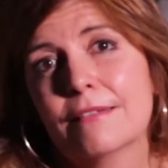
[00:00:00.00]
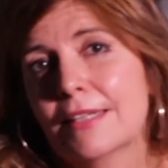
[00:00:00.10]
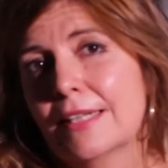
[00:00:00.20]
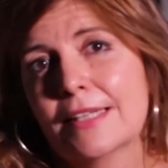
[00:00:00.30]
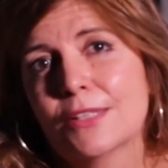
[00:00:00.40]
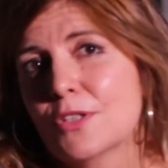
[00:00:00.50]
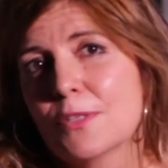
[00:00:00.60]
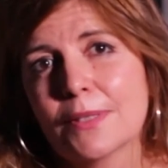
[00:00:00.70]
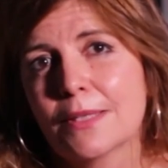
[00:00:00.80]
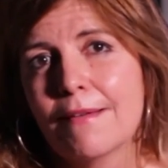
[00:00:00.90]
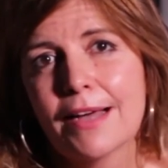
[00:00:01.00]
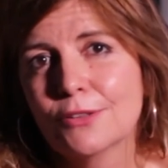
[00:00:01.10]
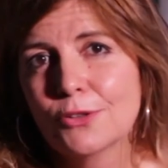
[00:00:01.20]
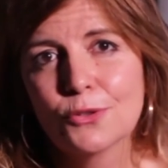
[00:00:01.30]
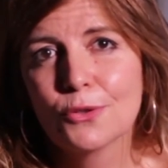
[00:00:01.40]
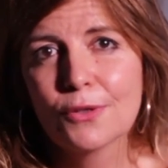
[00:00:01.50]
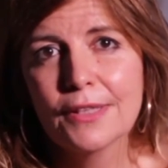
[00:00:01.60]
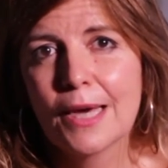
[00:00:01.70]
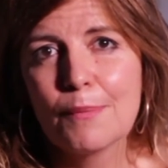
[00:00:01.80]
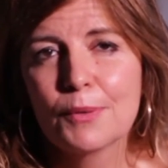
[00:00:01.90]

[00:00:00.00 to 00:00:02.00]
el teatro se va trabajando todos los días,